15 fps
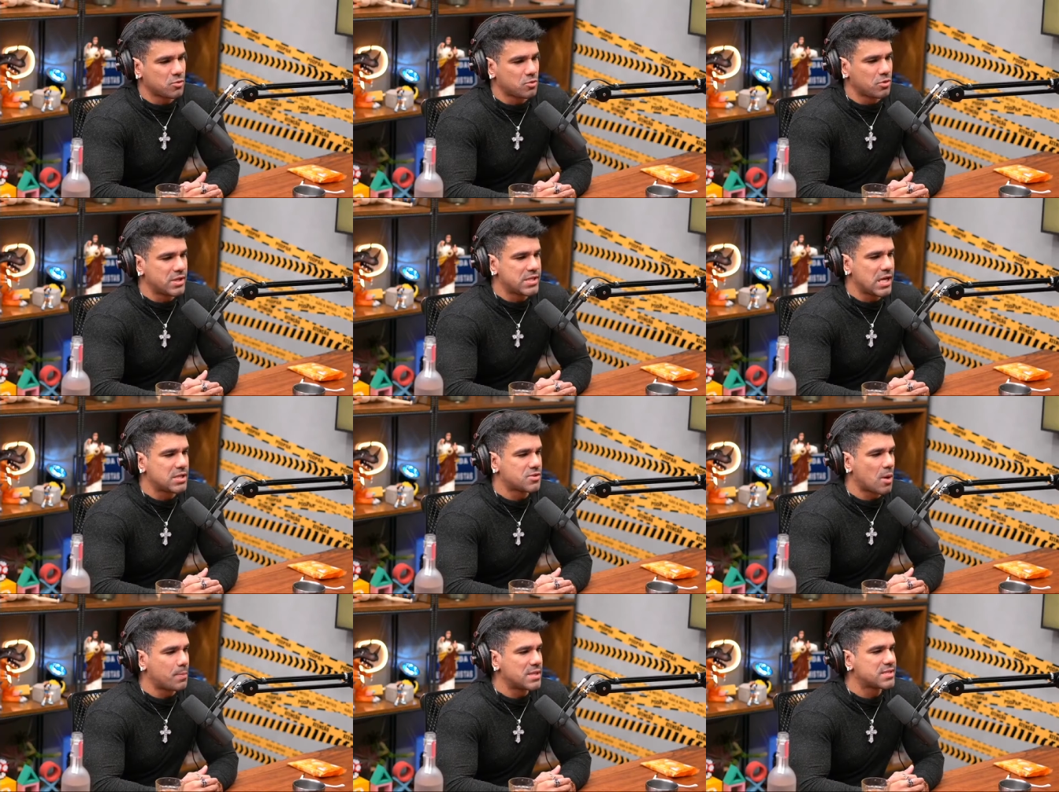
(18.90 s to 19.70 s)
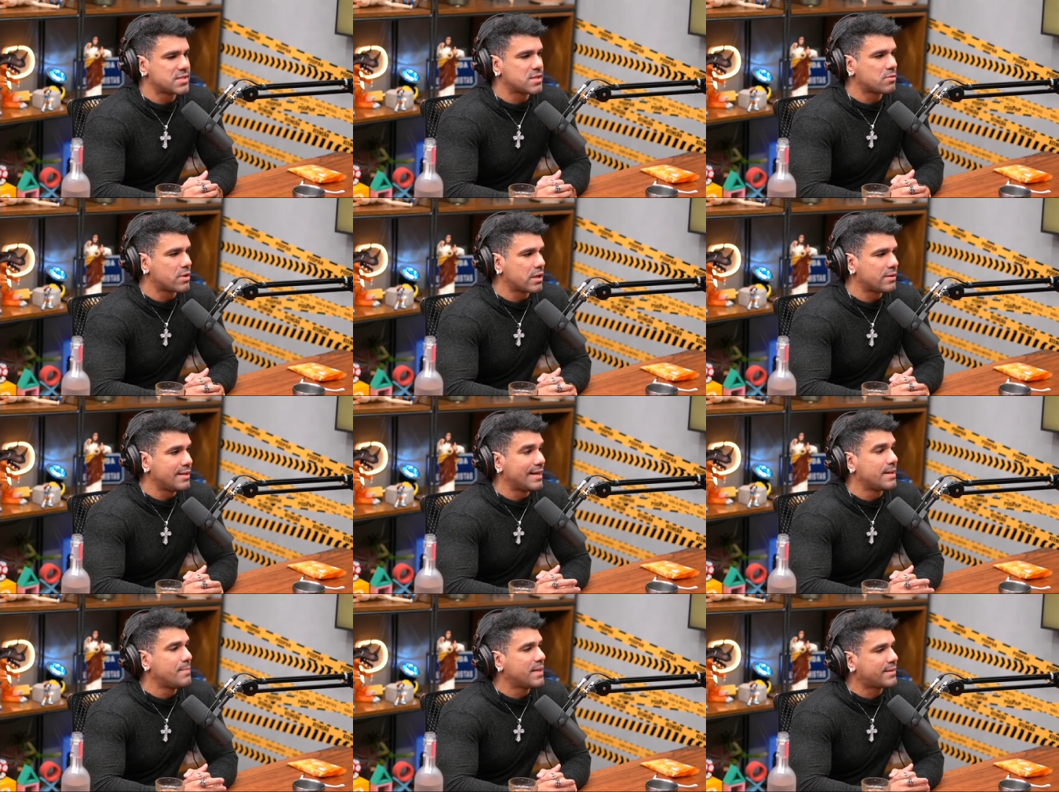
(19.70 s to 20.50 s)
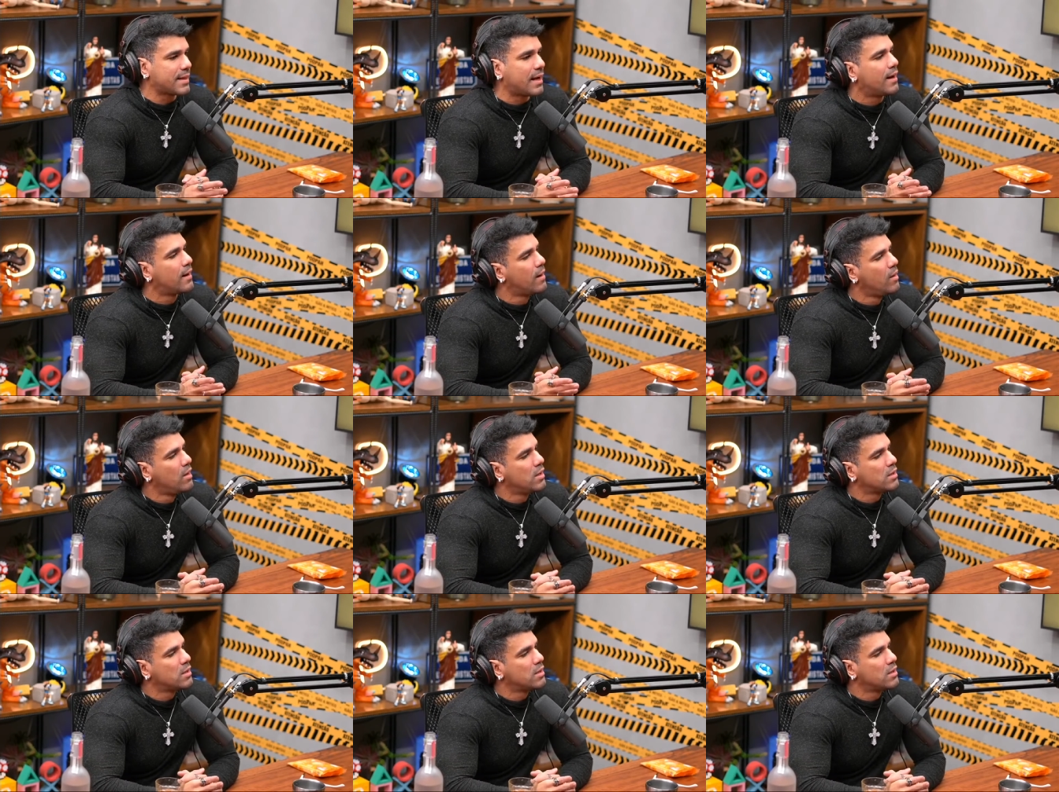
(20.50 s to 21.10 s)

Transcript: o fisiculturista ele só precisa do quê? De alimentar.